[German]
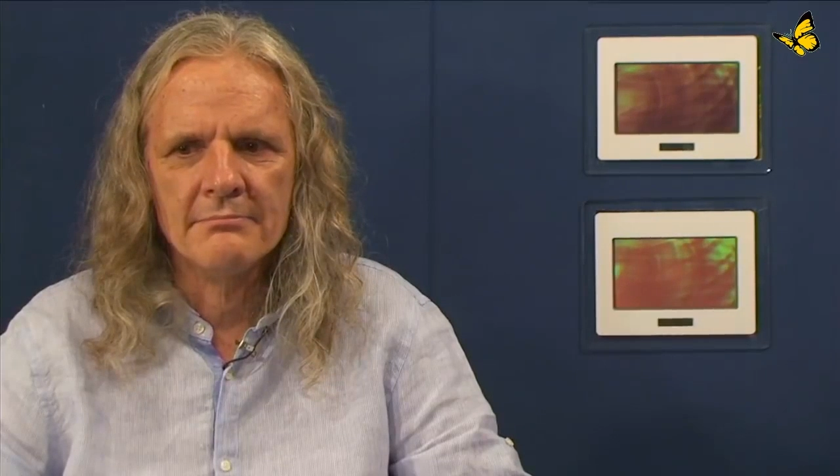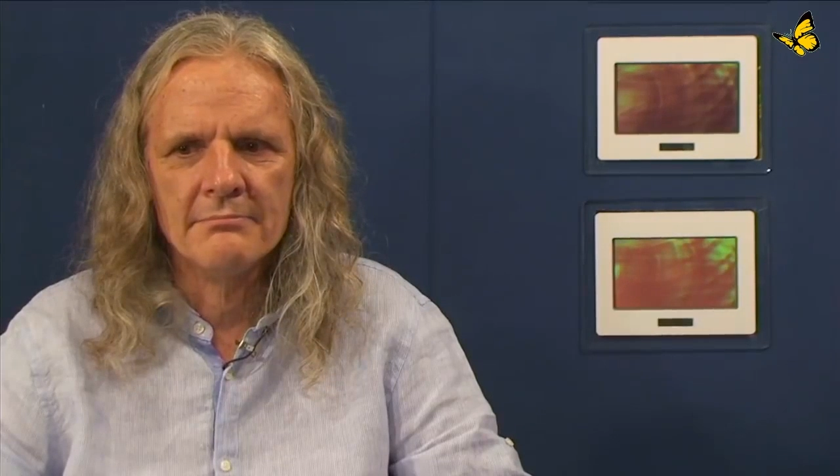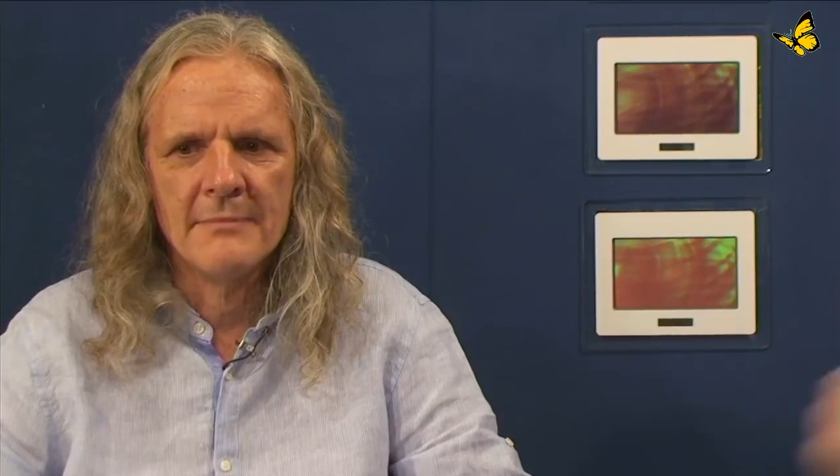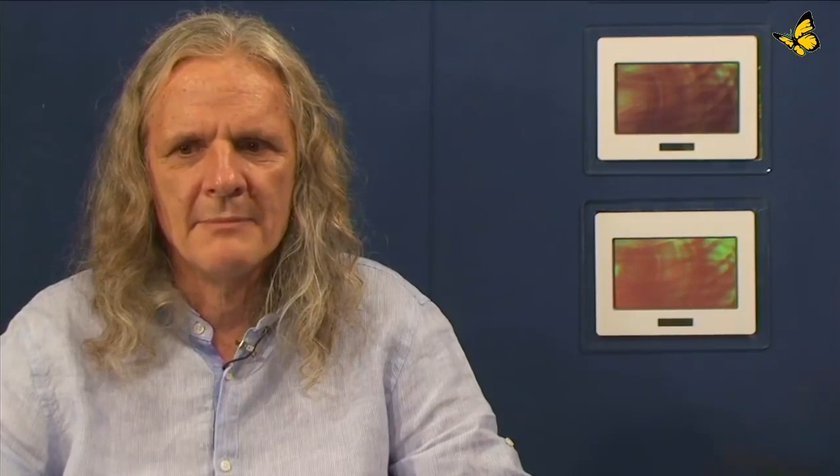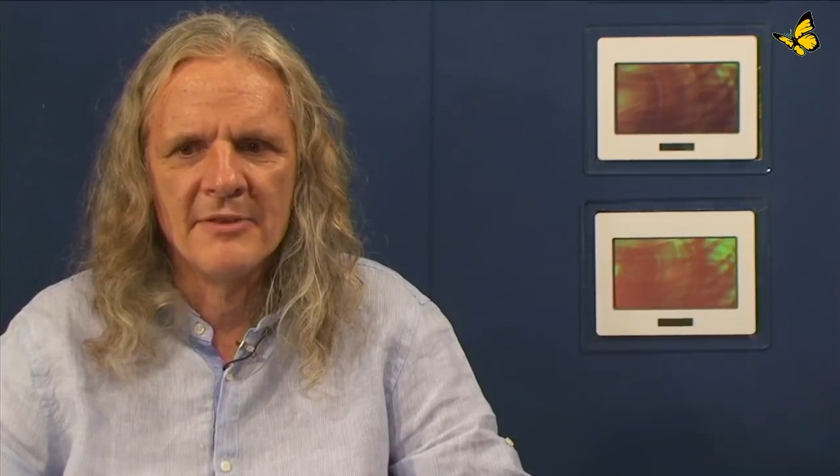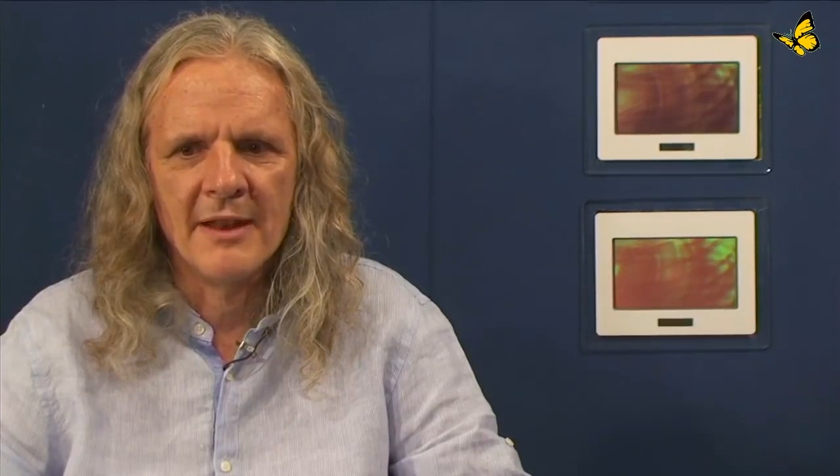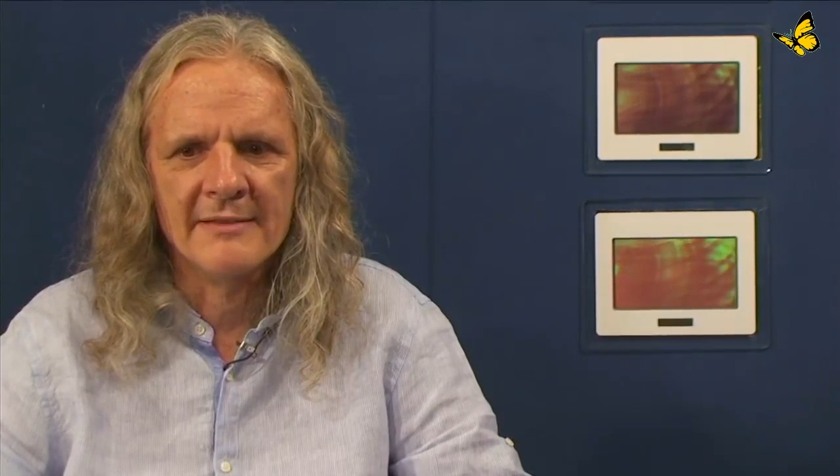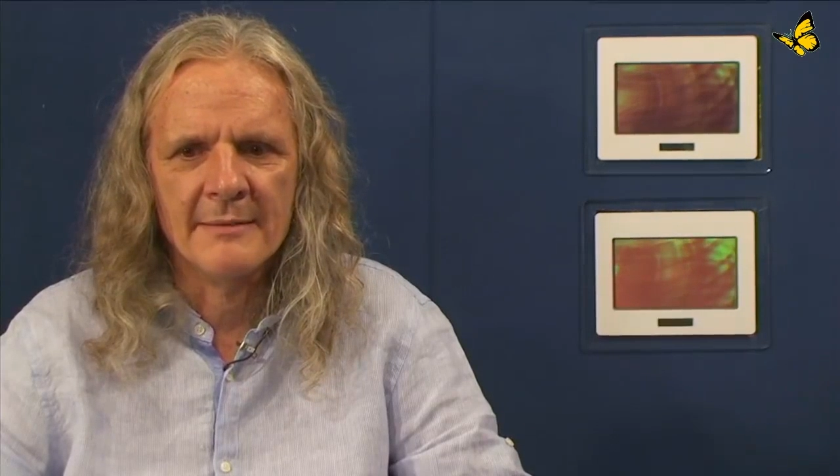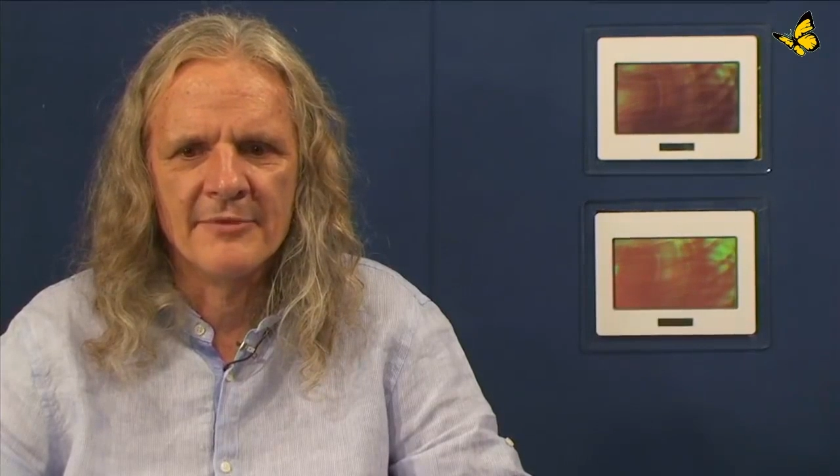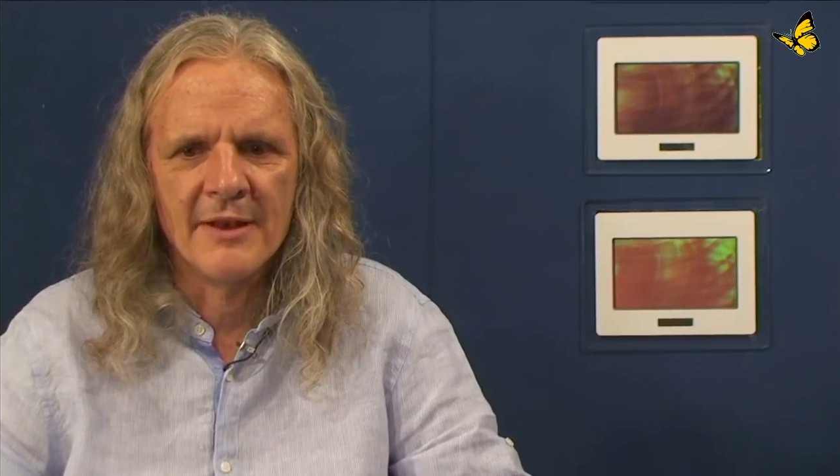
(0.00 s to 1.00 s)
dem
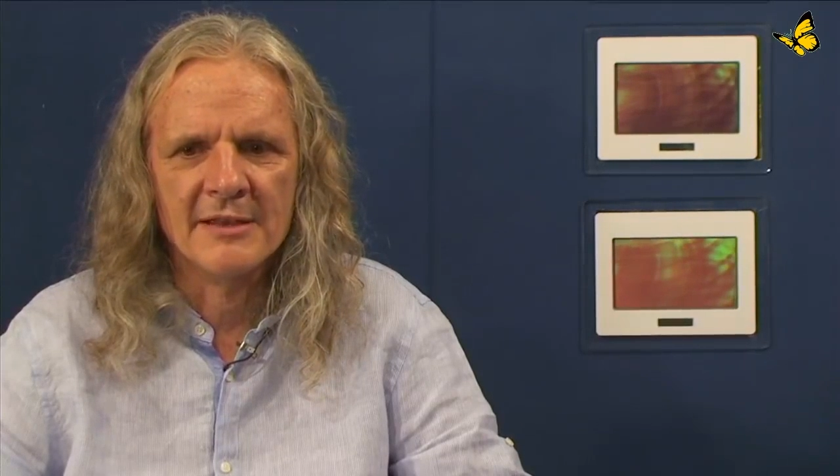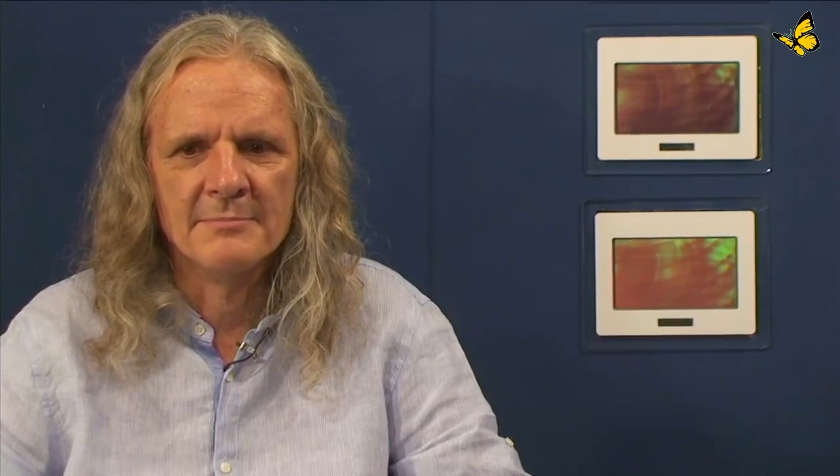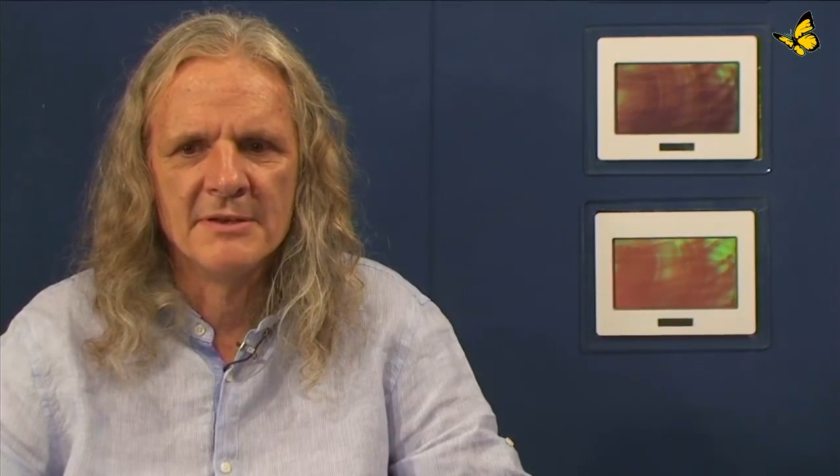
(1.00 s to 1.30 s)
Finanzamt vielleicht